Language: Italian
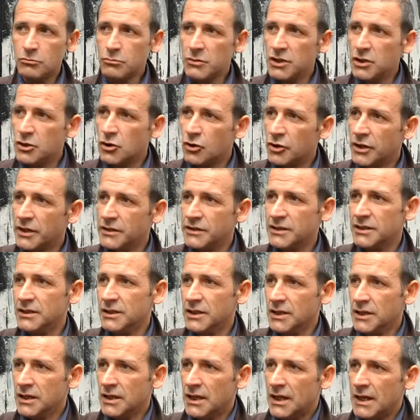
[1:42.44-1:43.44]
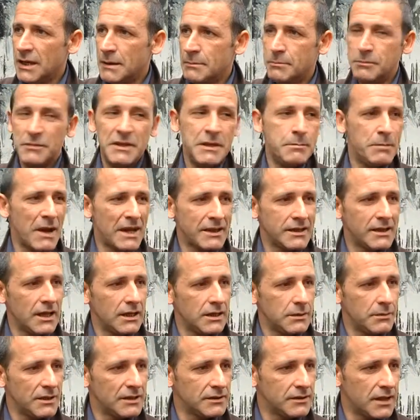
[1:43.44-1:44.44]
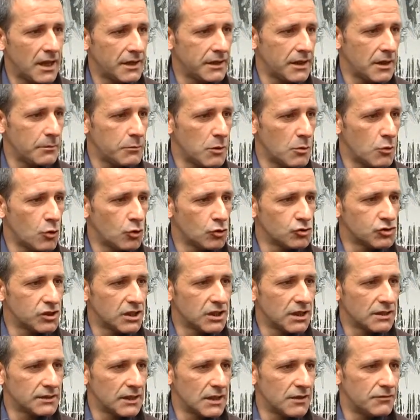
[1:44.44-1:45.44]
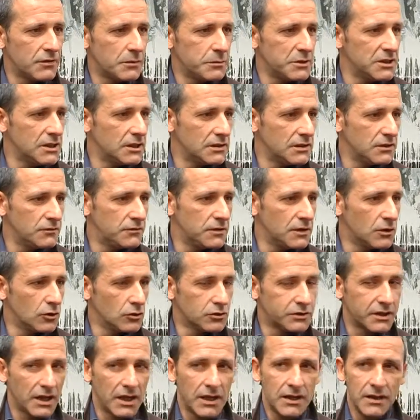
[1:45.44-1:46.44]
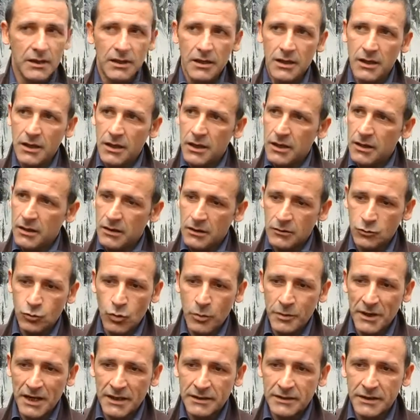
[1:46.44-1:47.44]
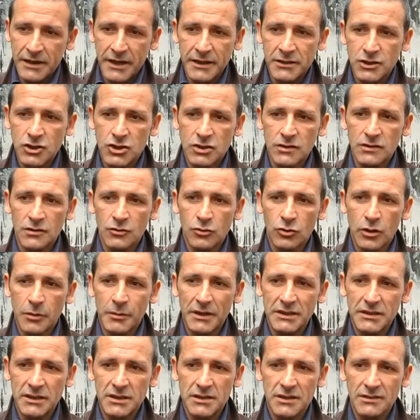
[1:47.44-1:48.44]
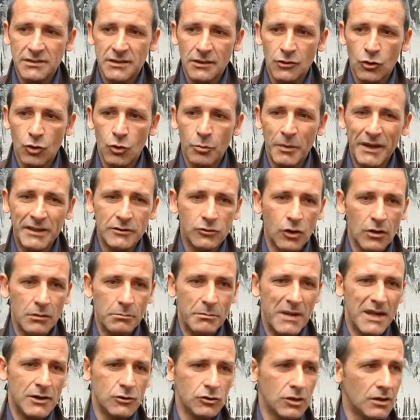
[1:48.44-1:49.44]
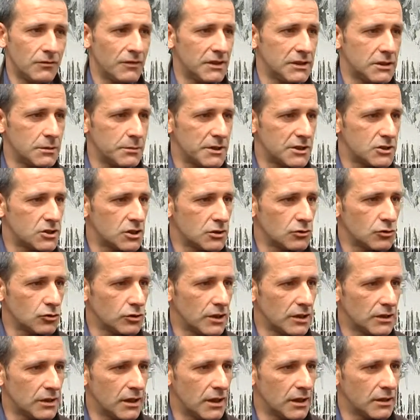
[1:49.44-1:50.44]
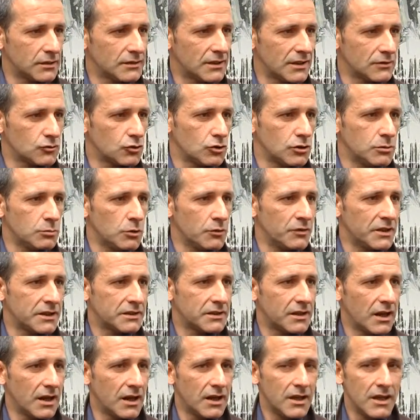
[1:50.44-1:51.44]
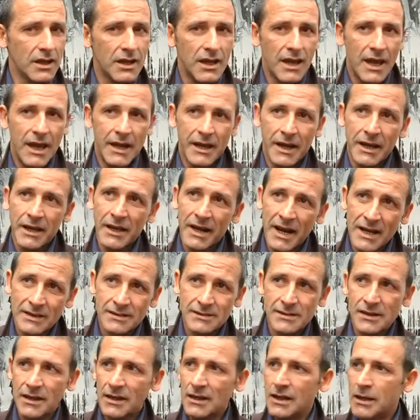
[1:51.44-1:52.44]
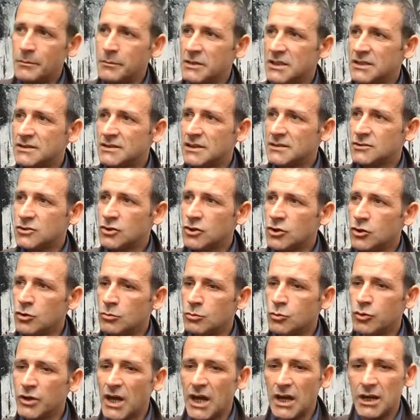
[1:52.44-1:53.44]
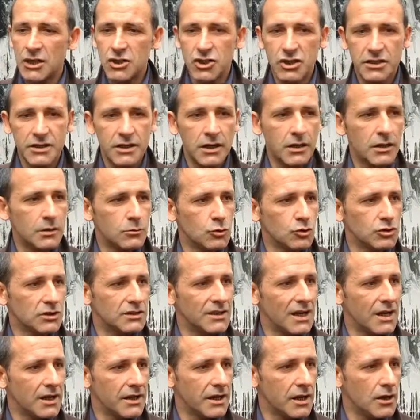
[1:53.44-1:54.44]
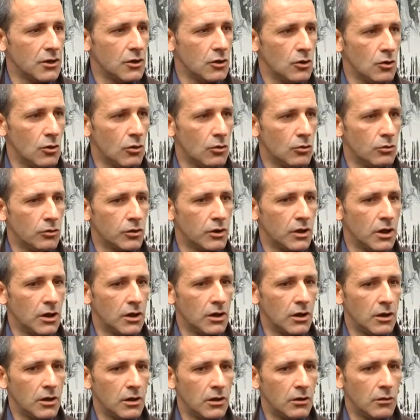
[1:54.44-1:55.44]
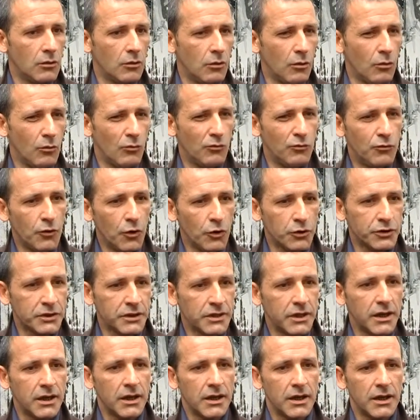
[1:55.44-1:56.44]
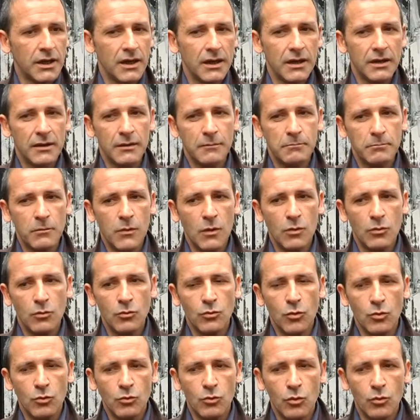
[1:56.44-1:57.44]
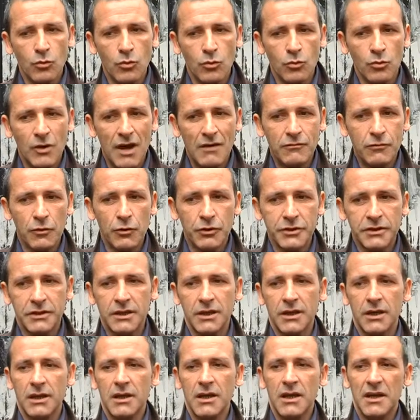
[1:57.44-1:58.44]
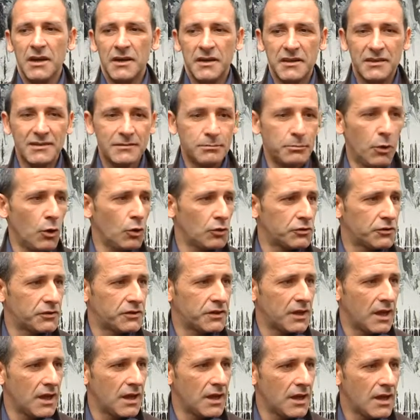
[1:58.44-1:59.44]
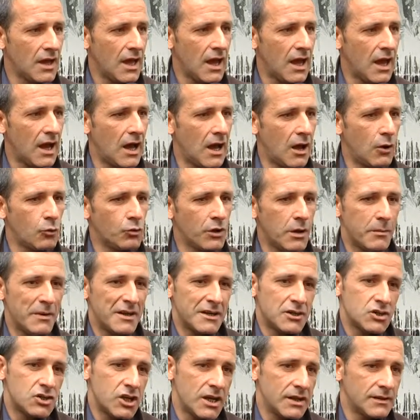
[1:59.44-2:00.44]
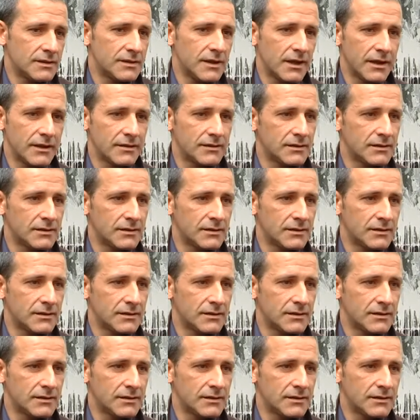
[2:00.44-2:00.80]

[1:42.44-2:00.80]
milione di, eh, di pacchi alimentari che abbiamo consegnato alle famiglie in difficoltà. Nel eh, 2013 sicuramente c'è stato un aumento almeno del 20% del tasso di povertà e grazie all'amministrazione comunale cercheremo di dare un, eh, un forte, um, una forte risposta a un'emergenza che